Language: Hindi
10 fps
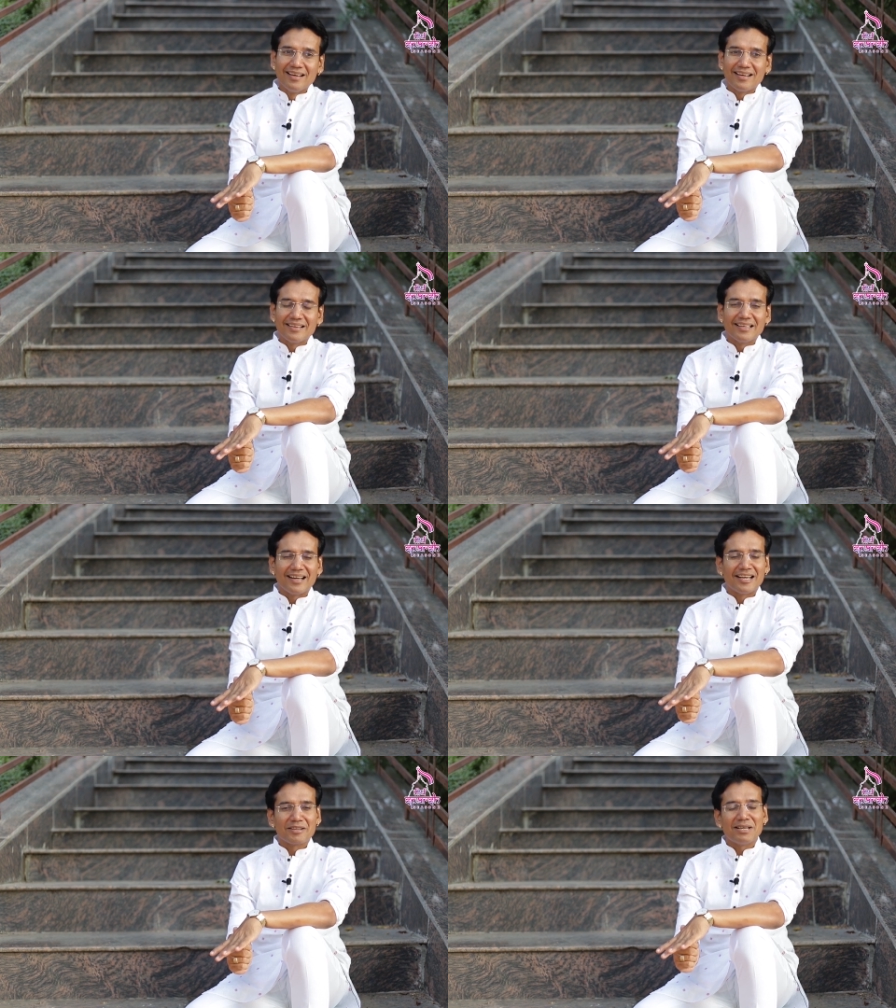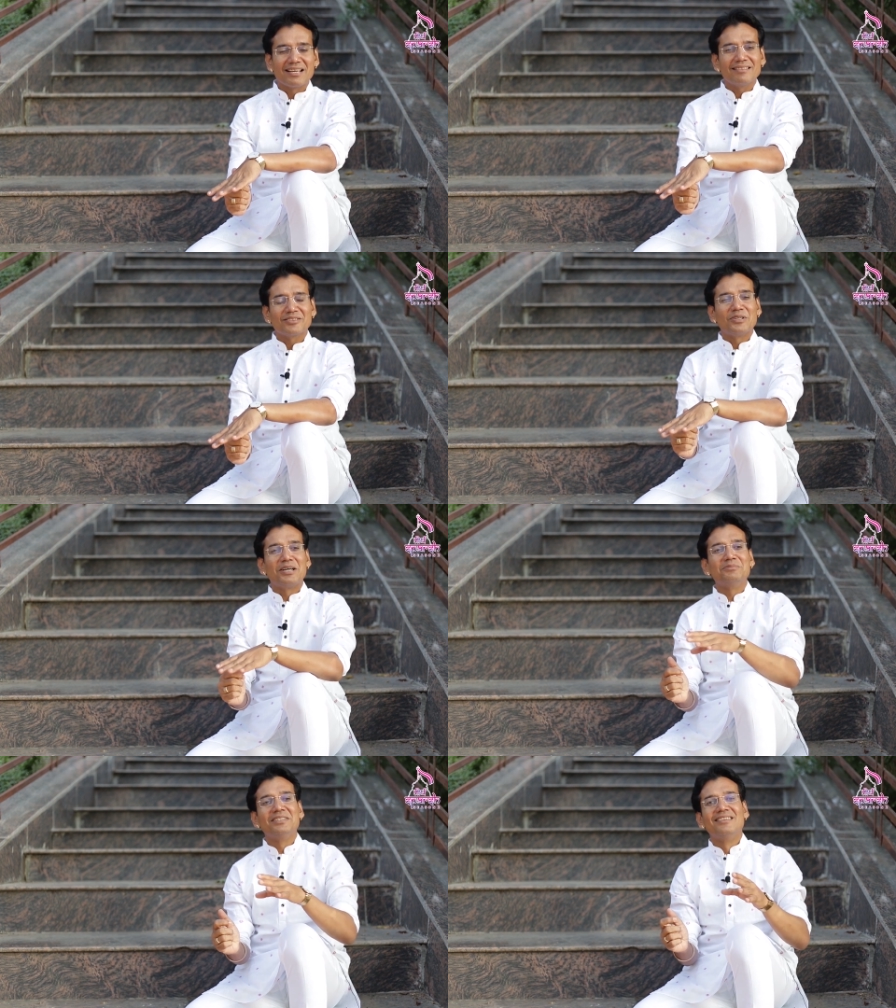आ, हर बार तो
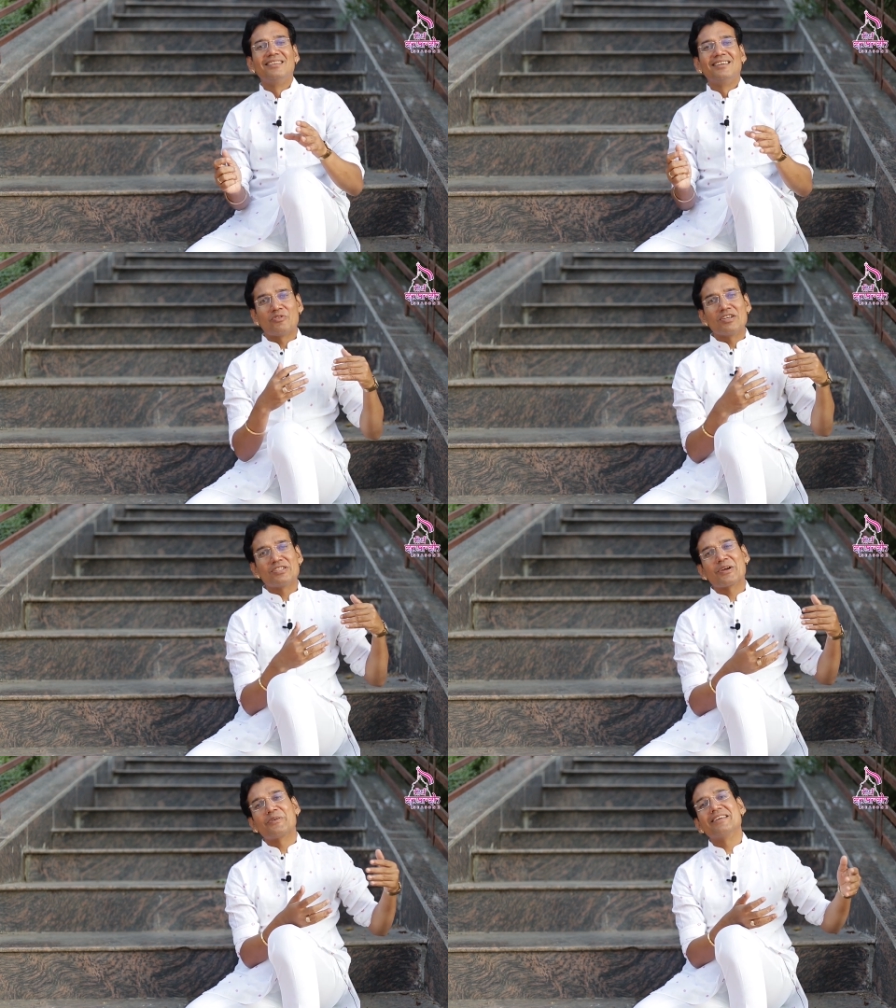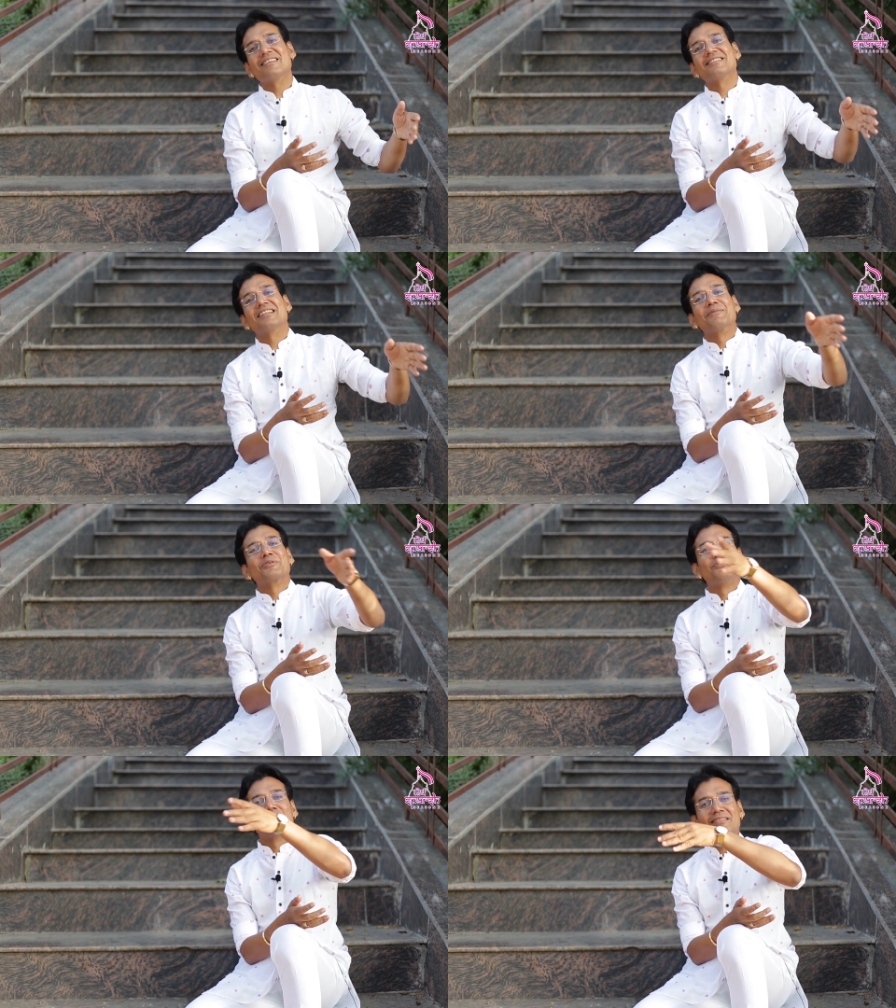हम वॉइस रिकॉर्डिंग के साथ
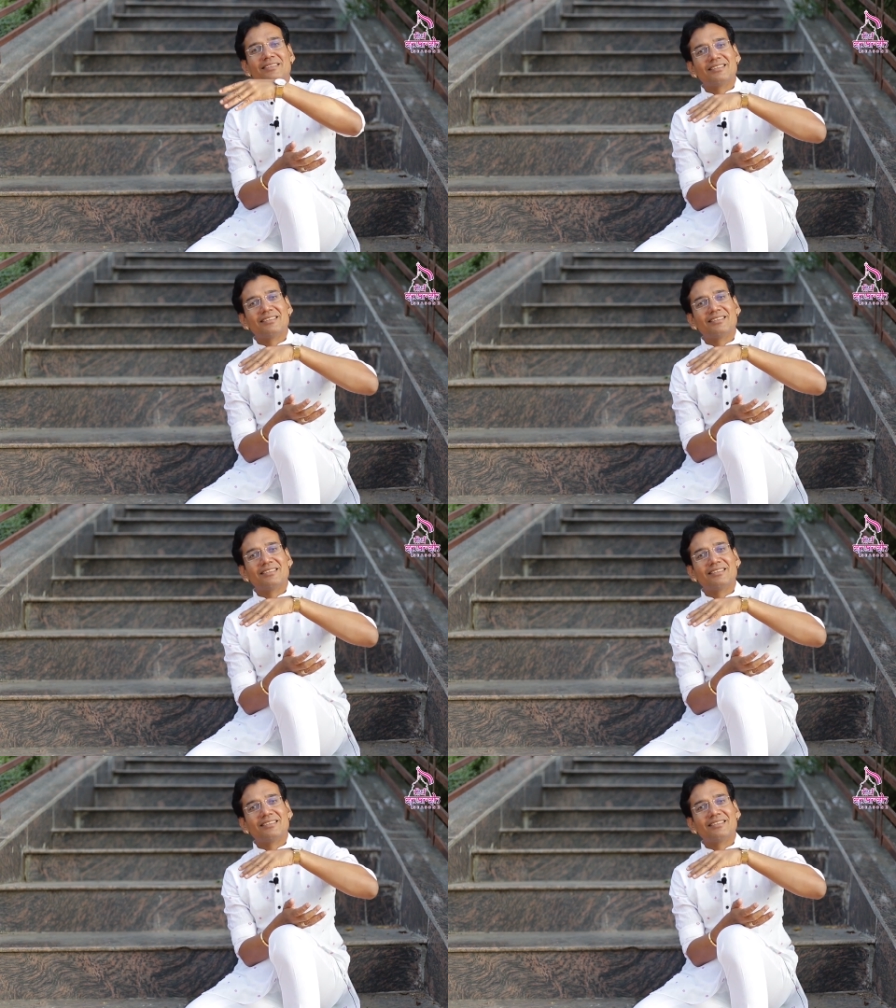आपको पूरा